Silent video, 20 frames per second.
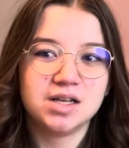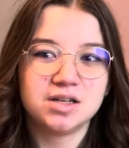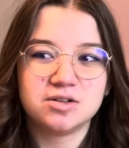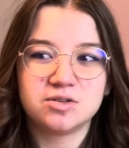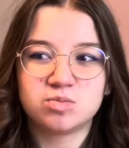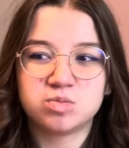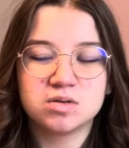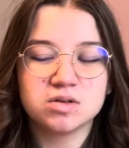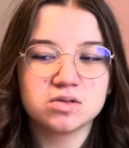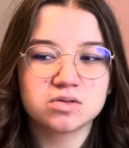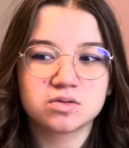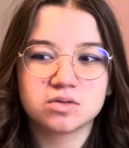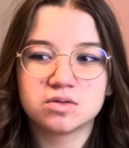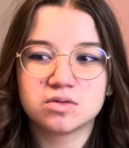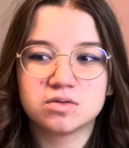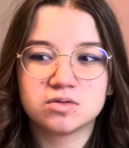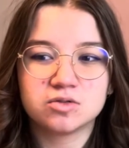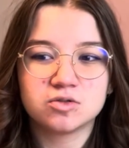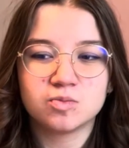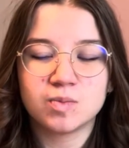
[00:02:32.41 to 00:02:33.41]
Je pense
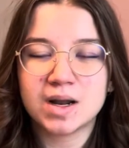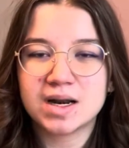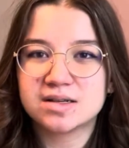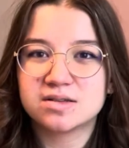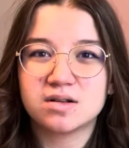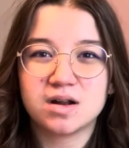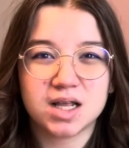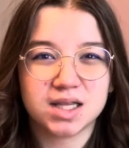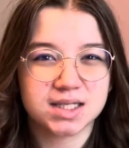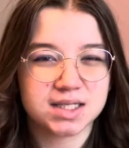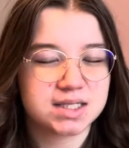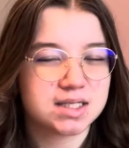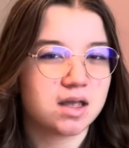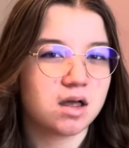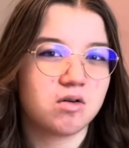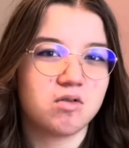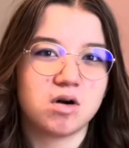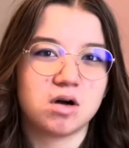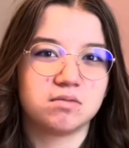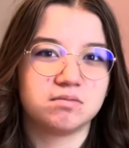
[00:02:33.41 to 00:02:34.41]
que je suis pas le à dire
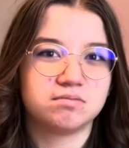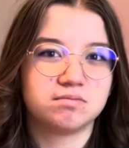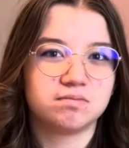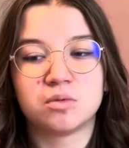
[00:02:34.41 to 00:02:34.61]
ça quoi.